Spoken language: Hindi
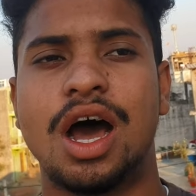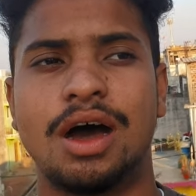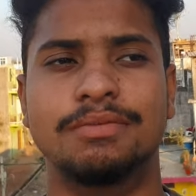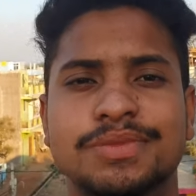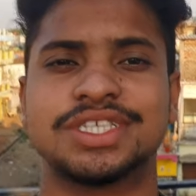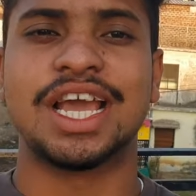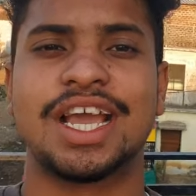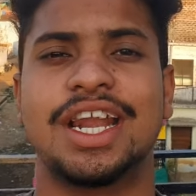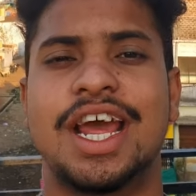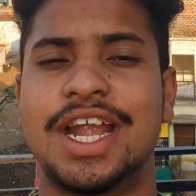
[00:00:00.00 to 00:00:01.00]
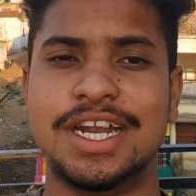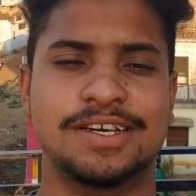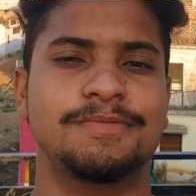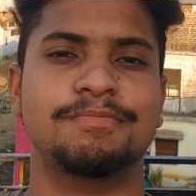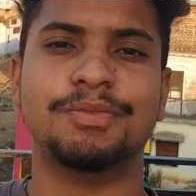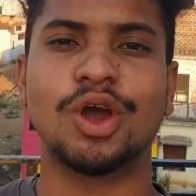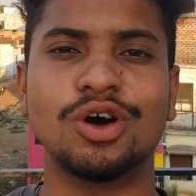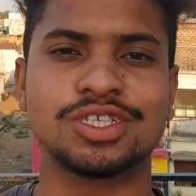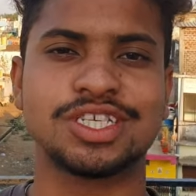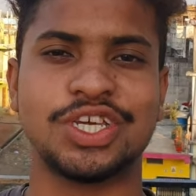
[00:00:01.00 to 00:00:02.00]
हम सेकेंड हैंड
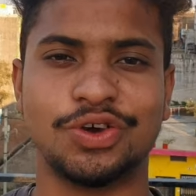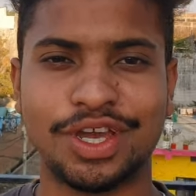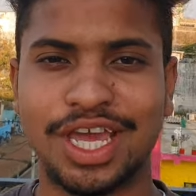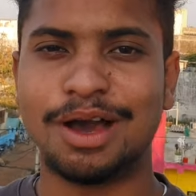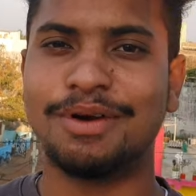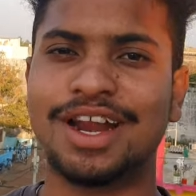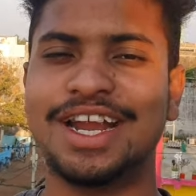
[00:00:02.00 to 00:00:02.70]
बिकॉज क्योंकि हमारा